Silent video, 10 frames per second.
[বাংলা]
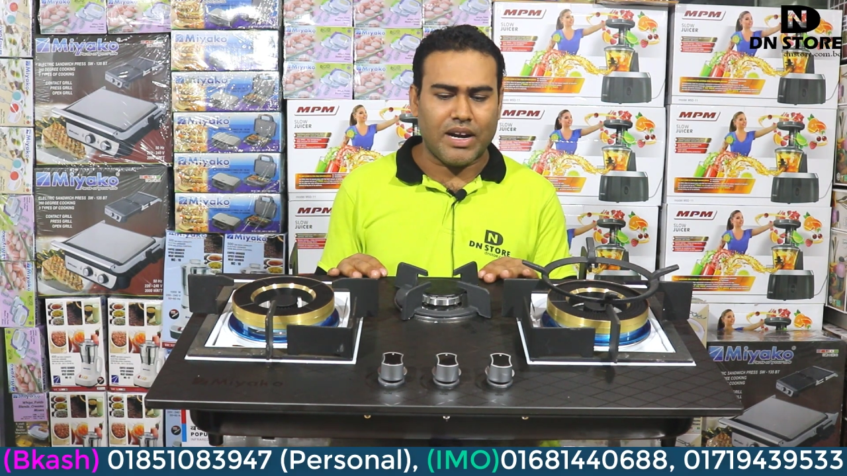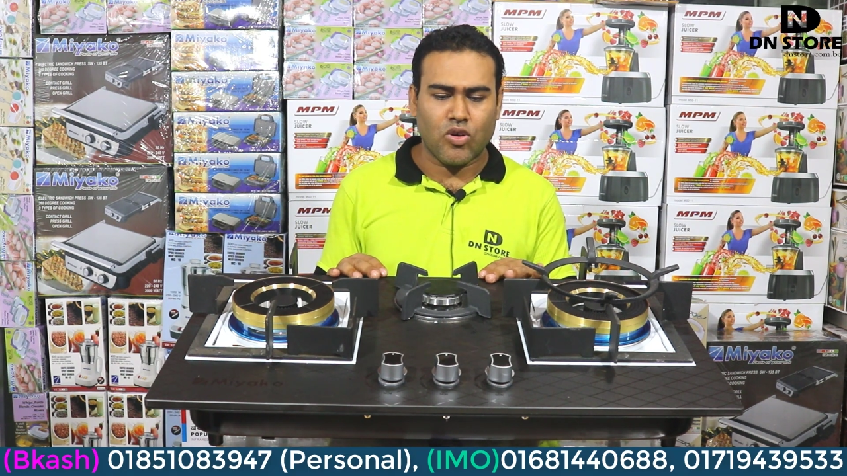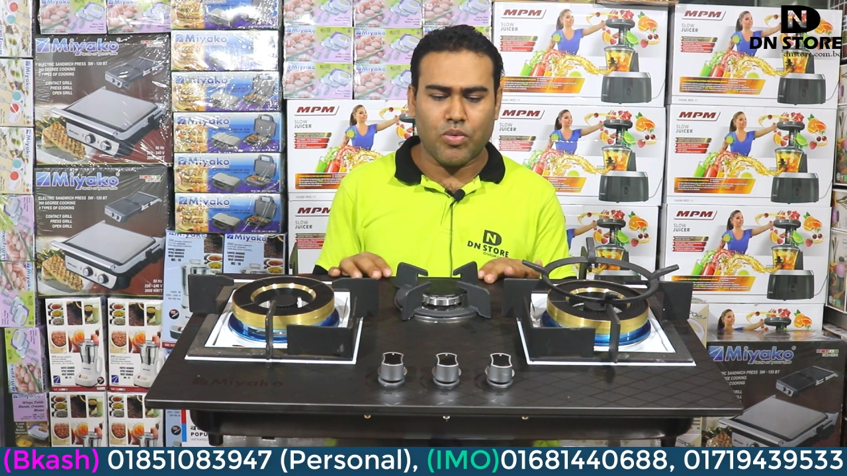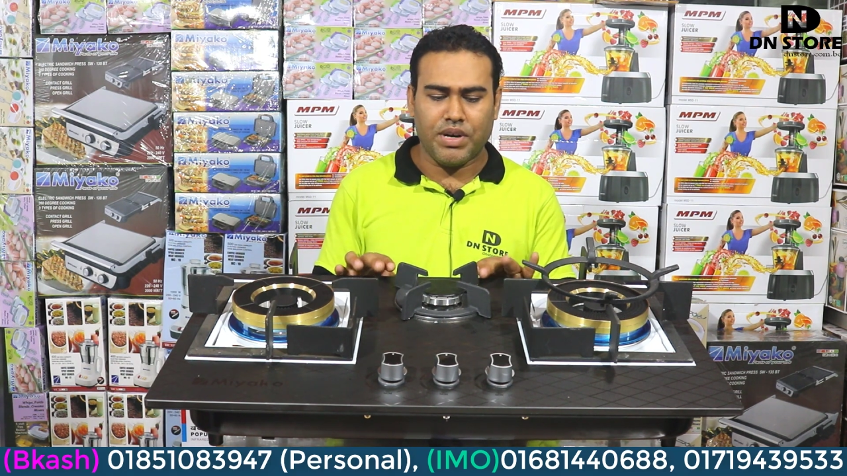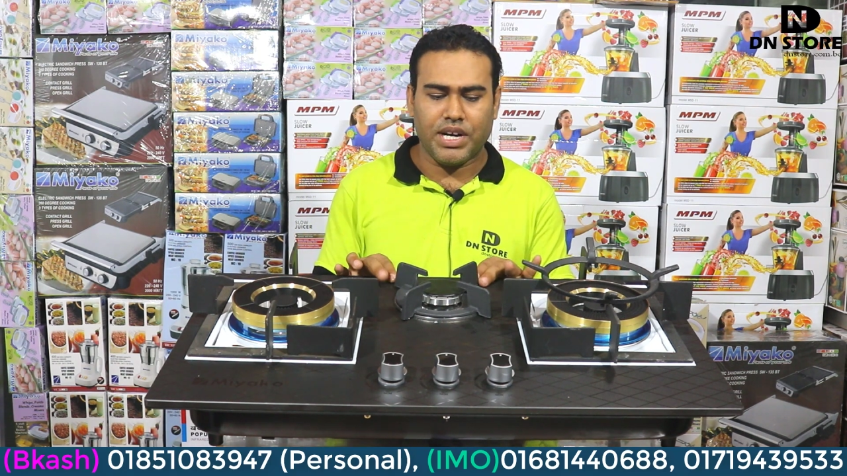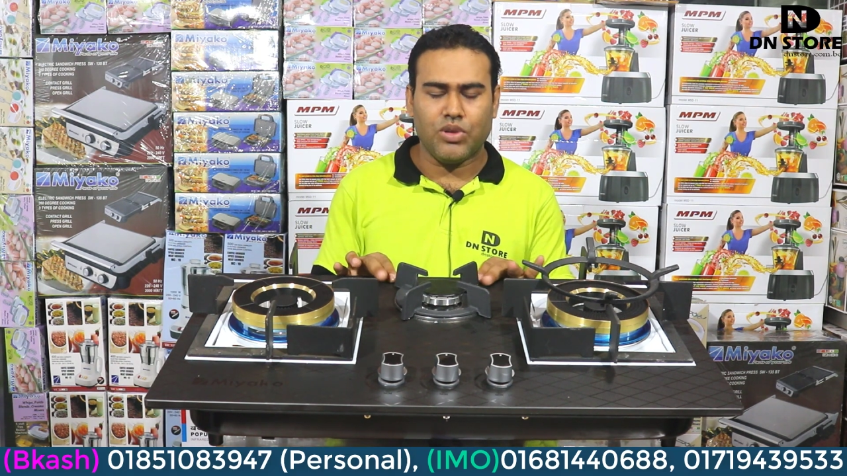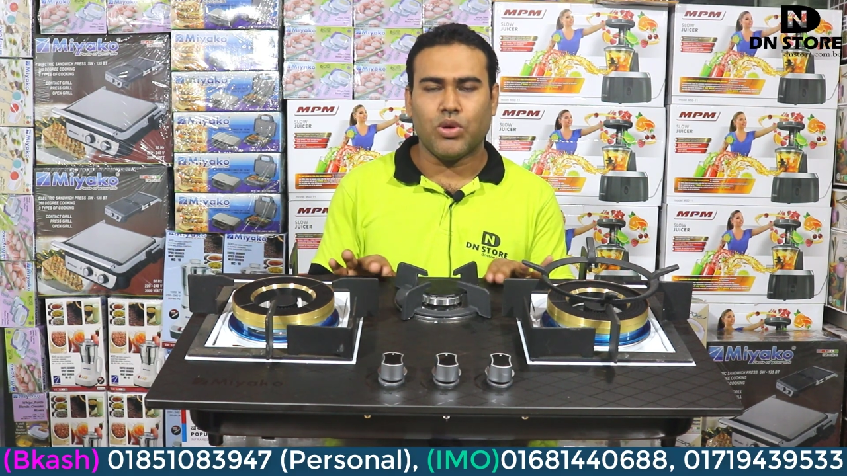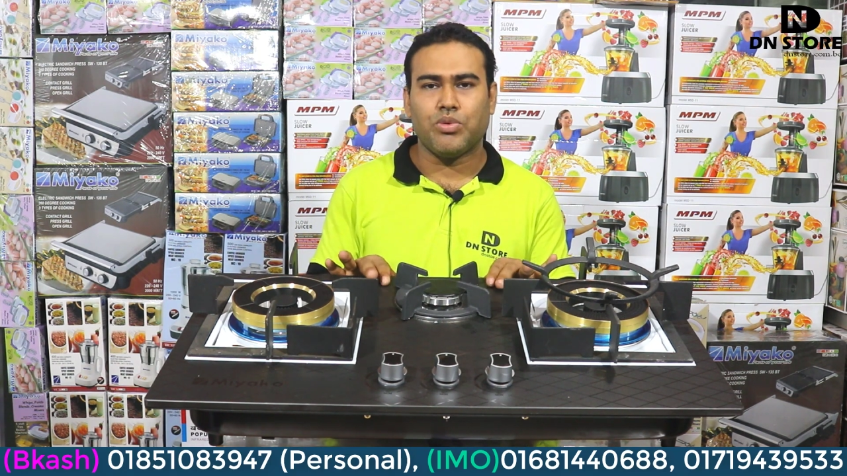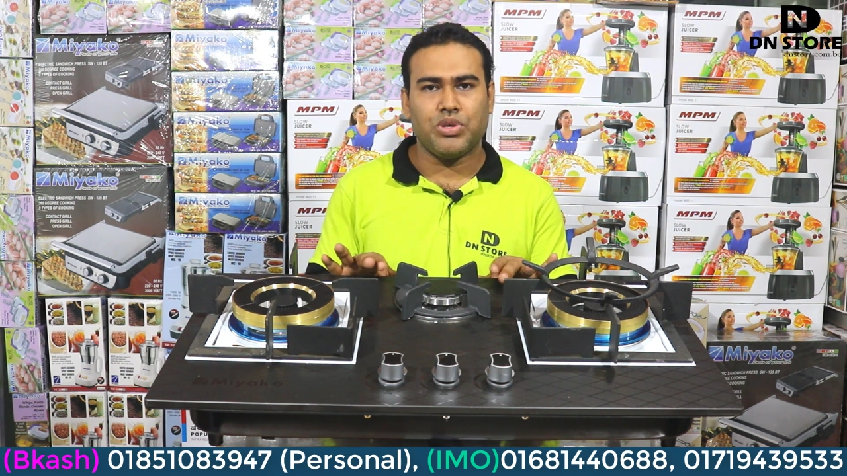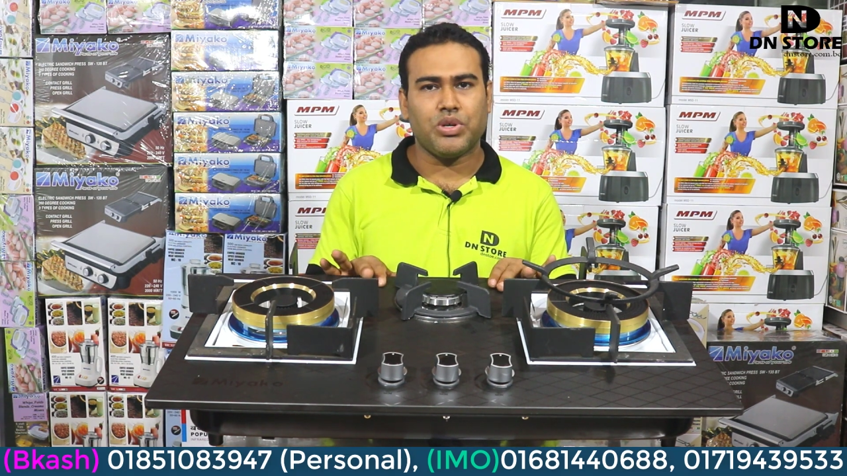রান্না করবেন এটা কিন্তু
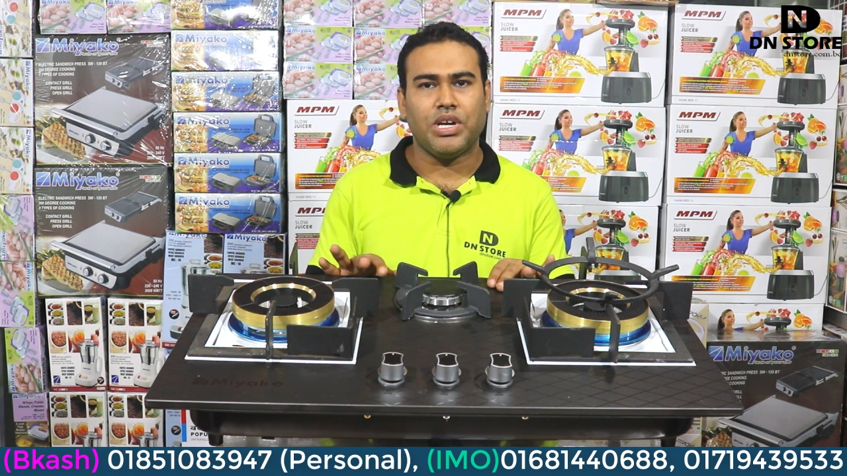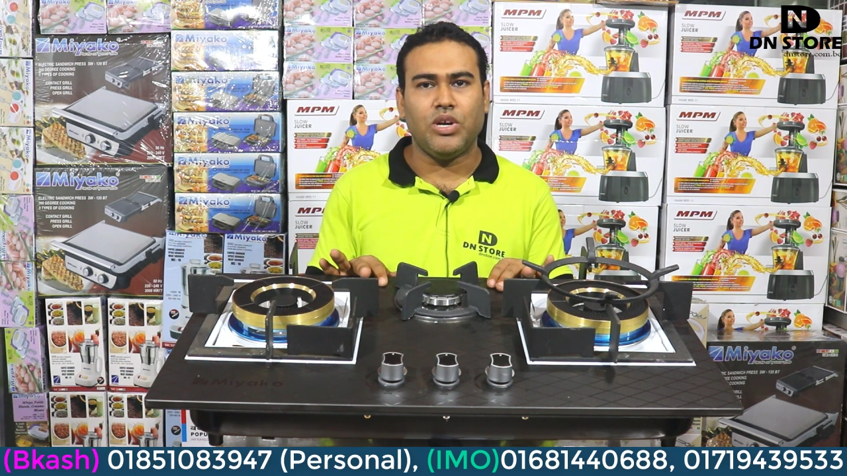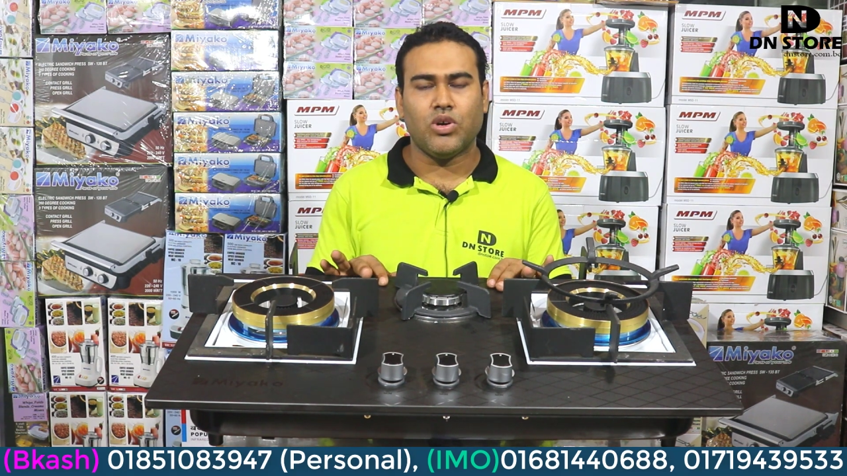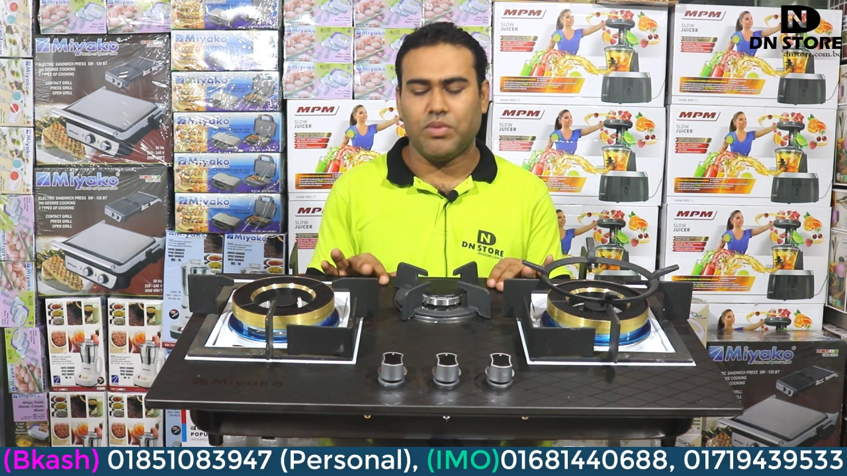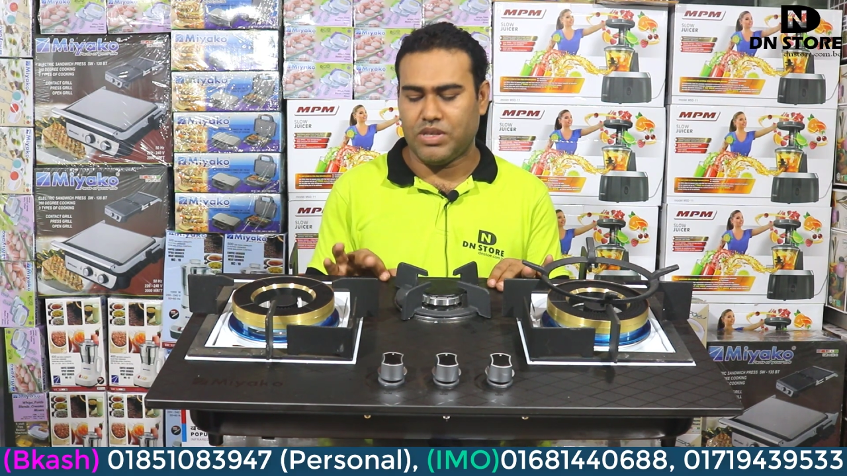অবশ্যই একটু হিট হবে